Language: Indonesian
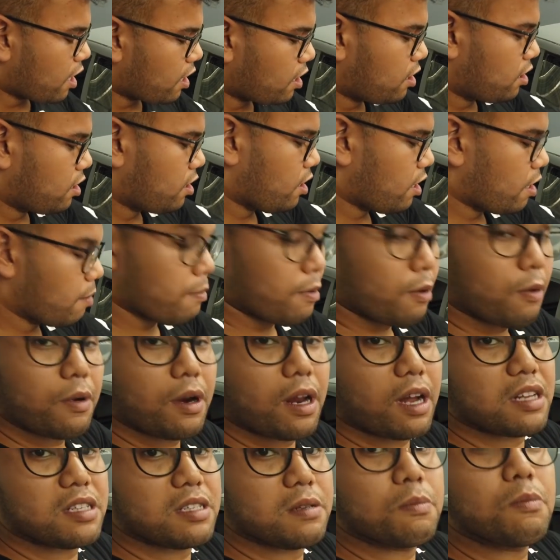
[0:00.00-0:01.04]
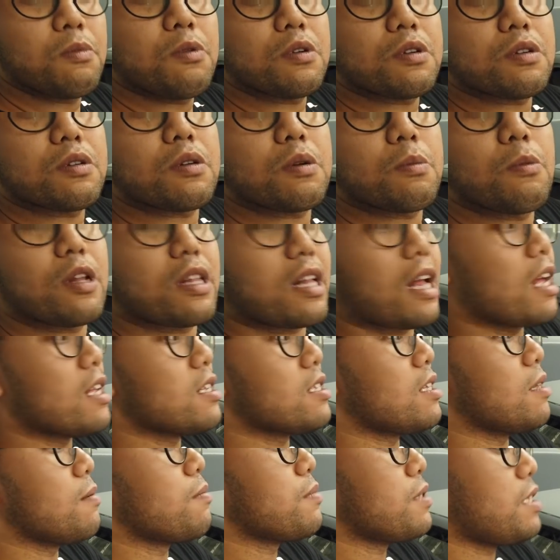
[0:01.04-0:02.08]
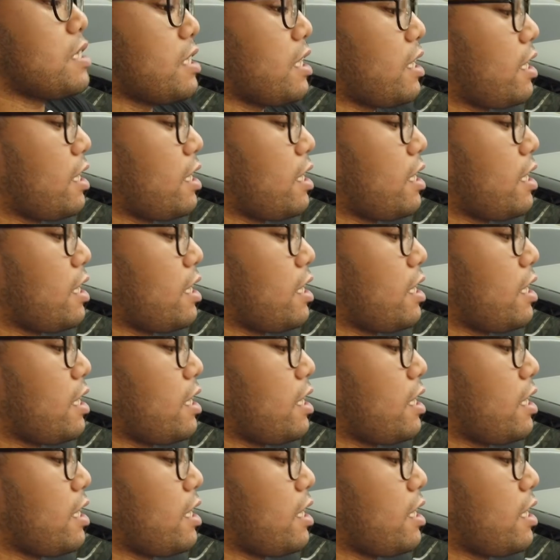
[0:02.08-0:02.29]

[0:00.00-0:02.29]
ya emang udah kecebur buat custom